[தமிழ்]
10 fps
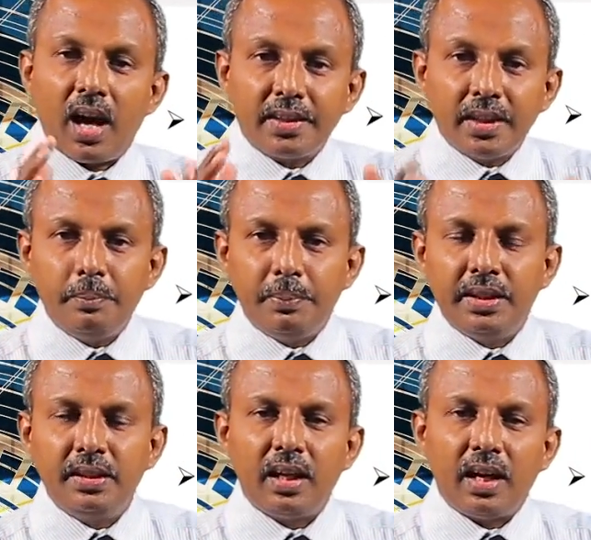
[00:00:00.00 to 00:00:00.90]
அதன்
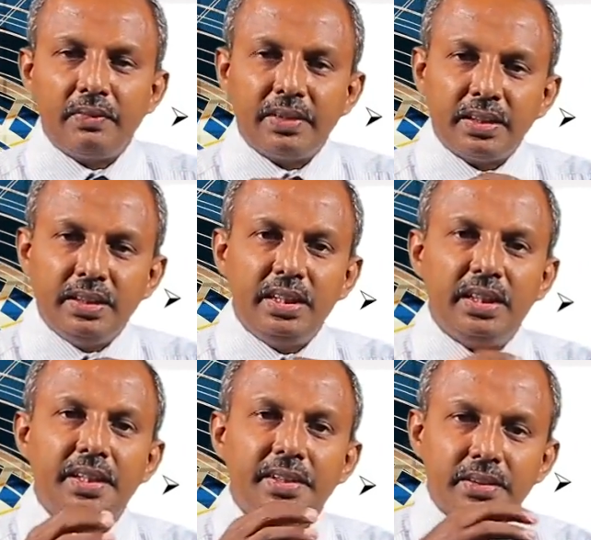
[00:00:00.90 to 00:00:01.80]
பின் அவர்
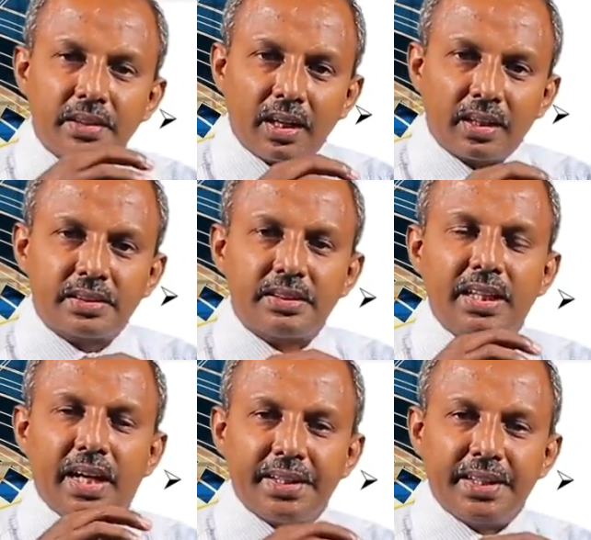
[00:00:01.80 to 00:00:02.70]
நீரேற்ற தாக்கத்தை
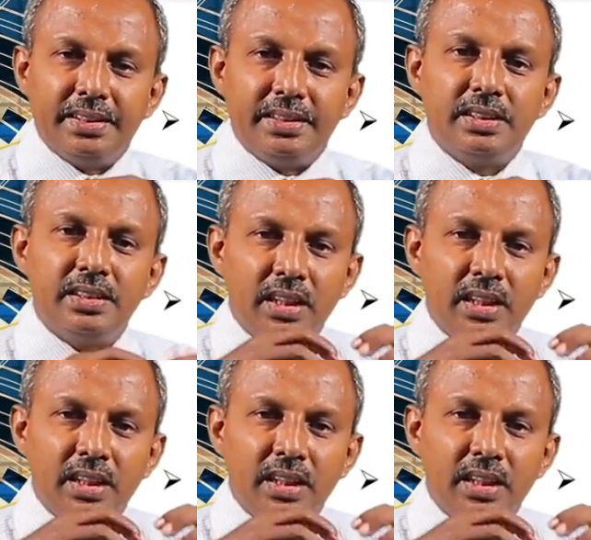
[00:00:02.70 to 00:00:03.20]
அடைந்து